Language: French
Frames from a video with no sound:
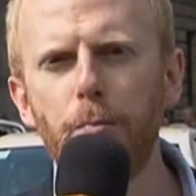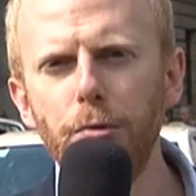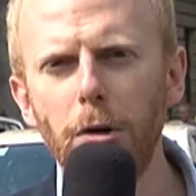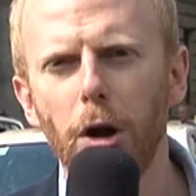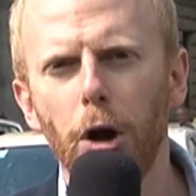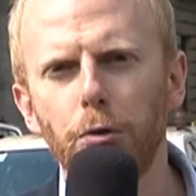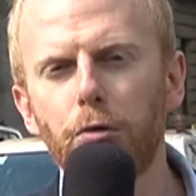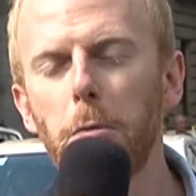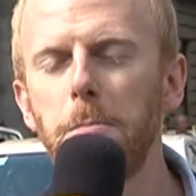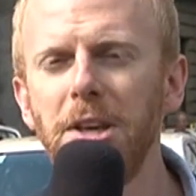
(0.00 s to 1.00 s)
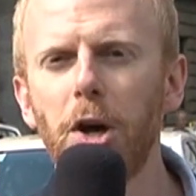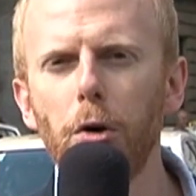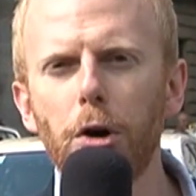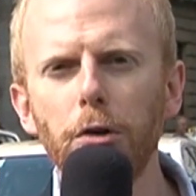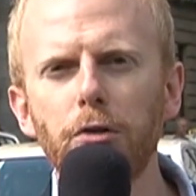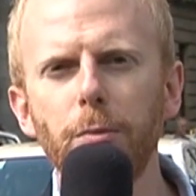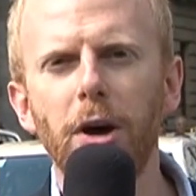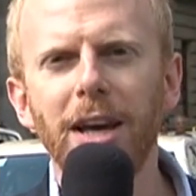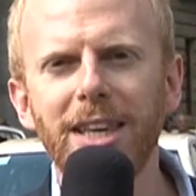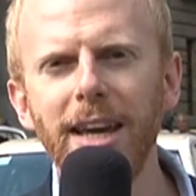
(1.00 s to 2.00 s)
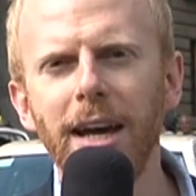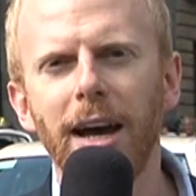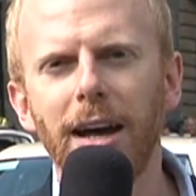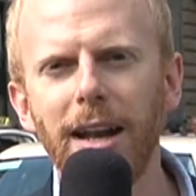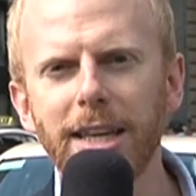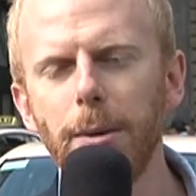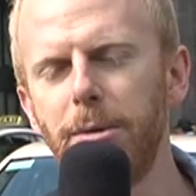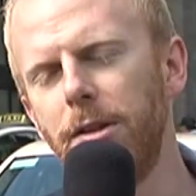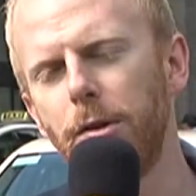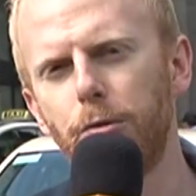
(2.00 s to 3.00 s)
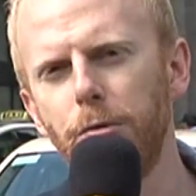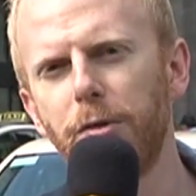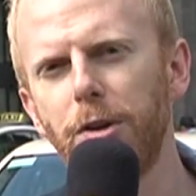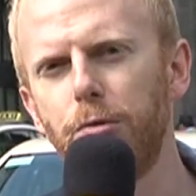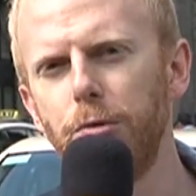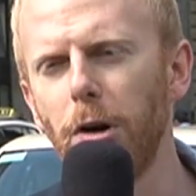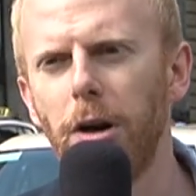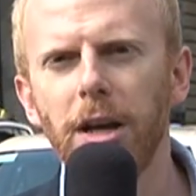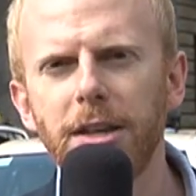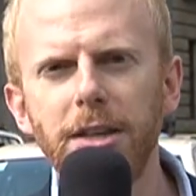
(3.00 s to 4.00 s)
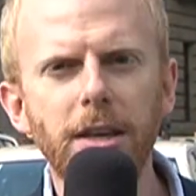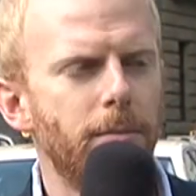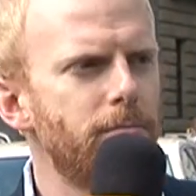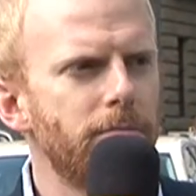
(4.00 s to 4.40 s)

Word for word: bulle, de ce microcosme qu'est la cabine d'une voiture qui